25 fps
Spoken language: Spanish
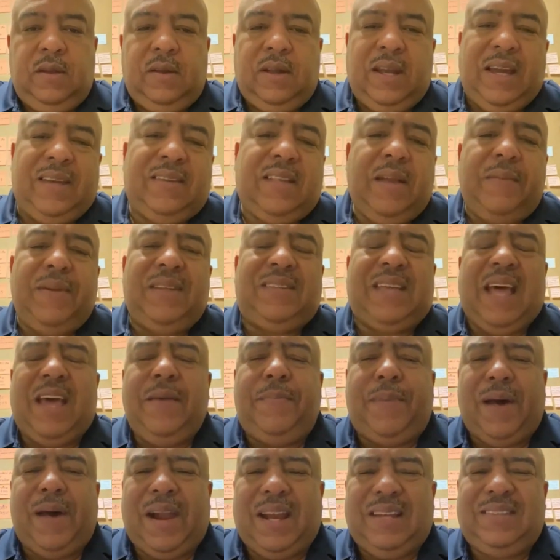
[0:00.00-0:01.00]
Este
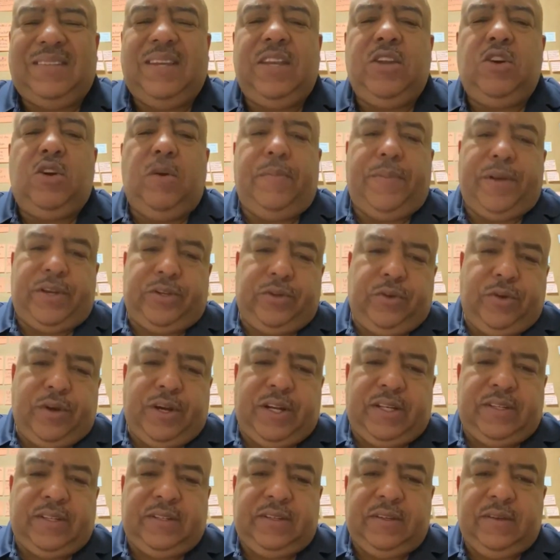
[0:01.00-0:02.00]
mensaje es para cinco
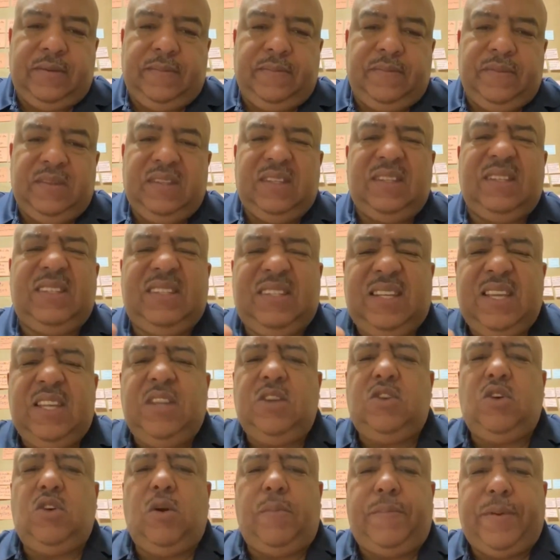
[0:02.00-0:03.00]
personas,
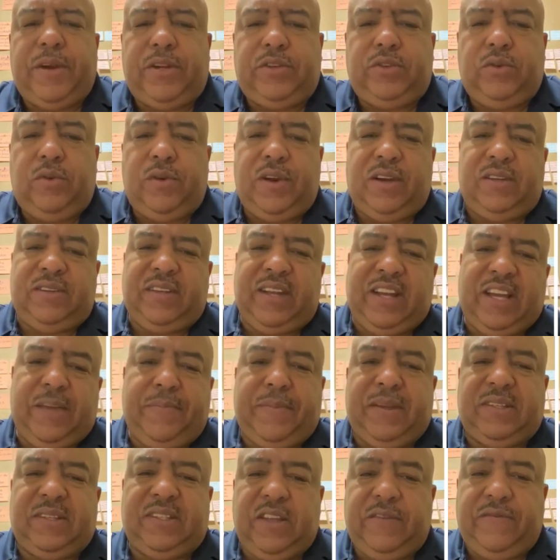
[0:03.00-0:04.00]
cinco personas en
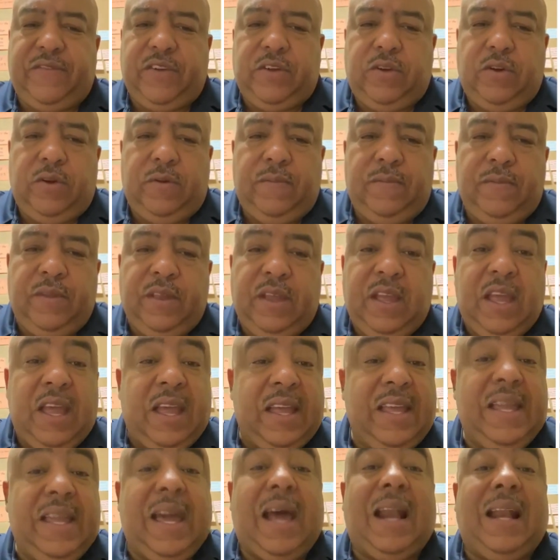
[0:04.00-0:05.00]
específico,
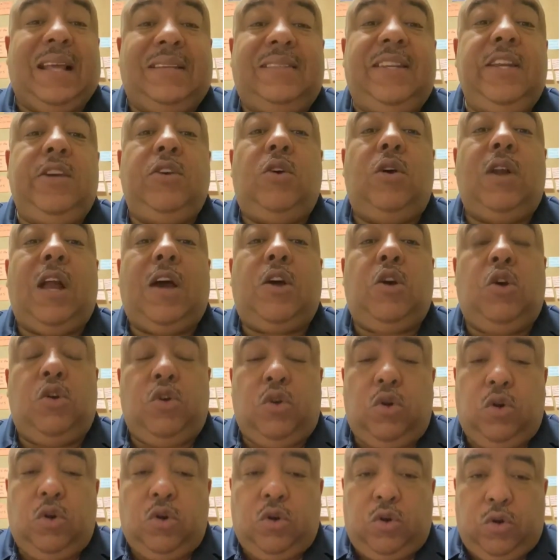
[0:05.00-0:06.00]
y a las cinco las
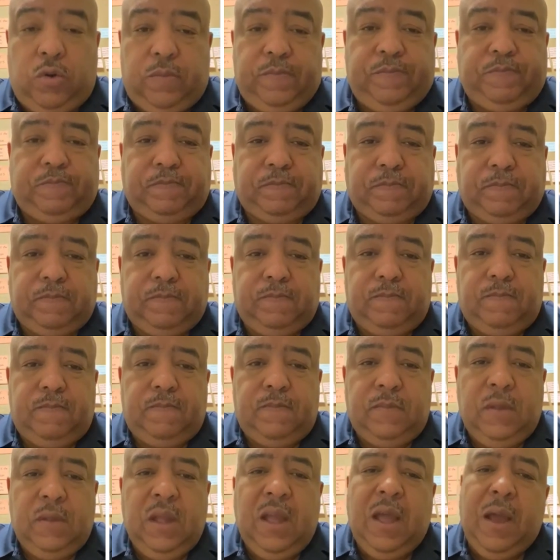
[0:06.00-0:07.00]
conozco.
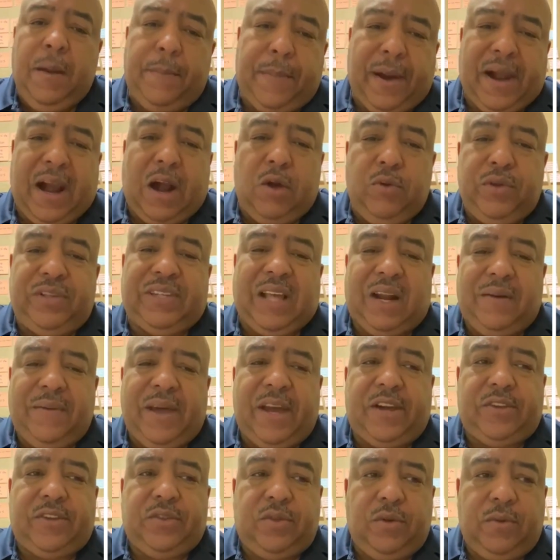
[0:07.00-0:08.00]
Para Luis
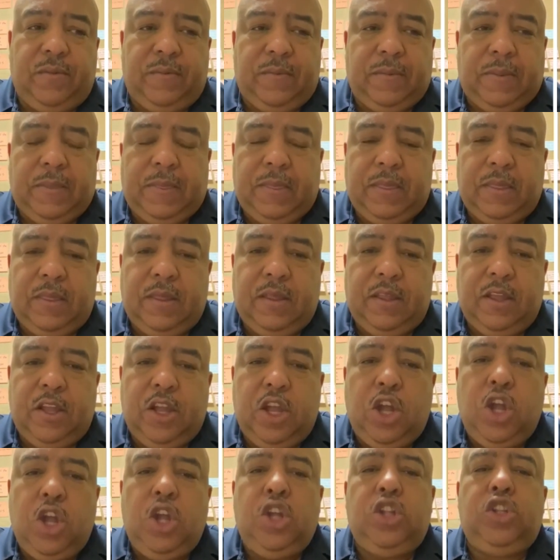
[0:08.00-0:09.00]
Alberto,
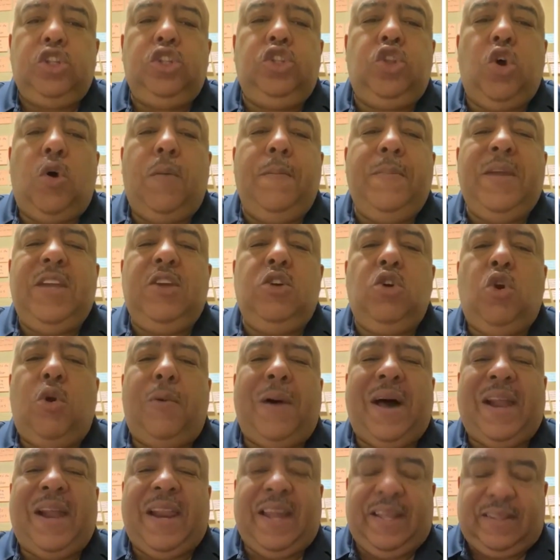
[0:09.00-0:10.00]

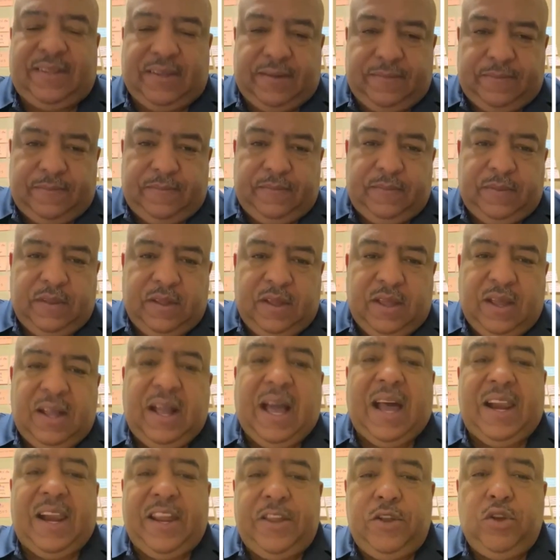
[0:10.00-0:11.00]
Domingo Barete,
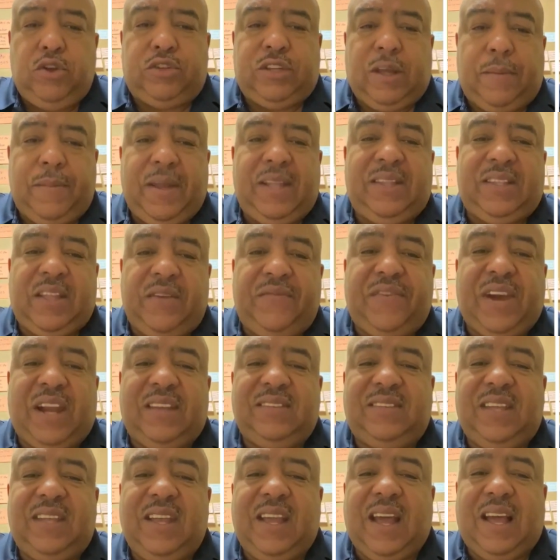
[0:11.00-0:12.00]
cariñosamente
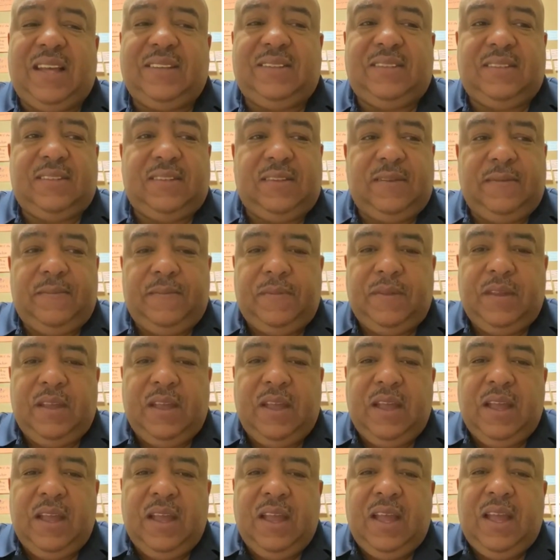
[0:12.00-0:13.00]
Francis Gas,
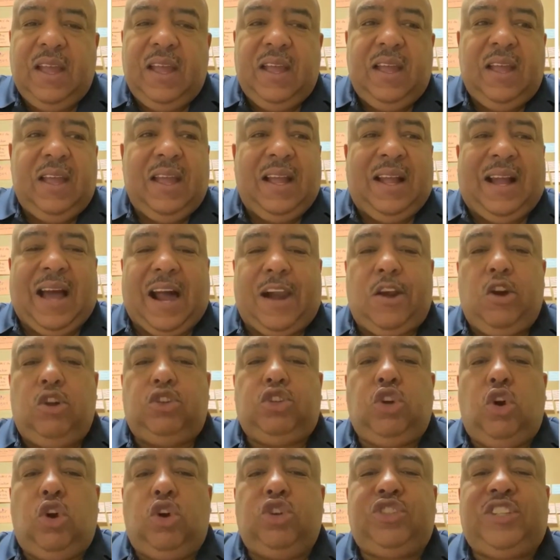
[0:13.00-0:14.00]

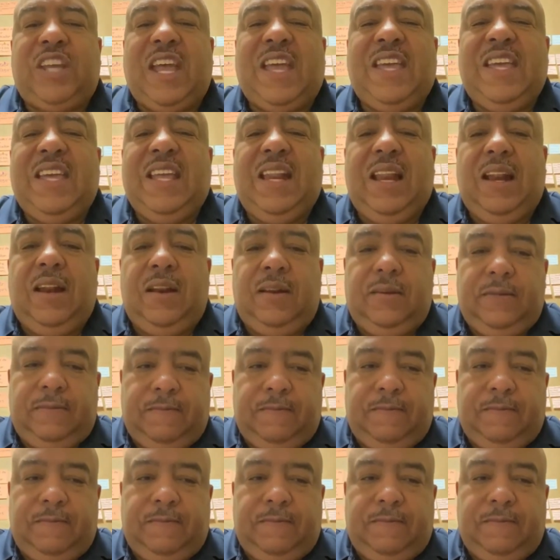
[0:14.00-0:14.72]
Carlos José Gil,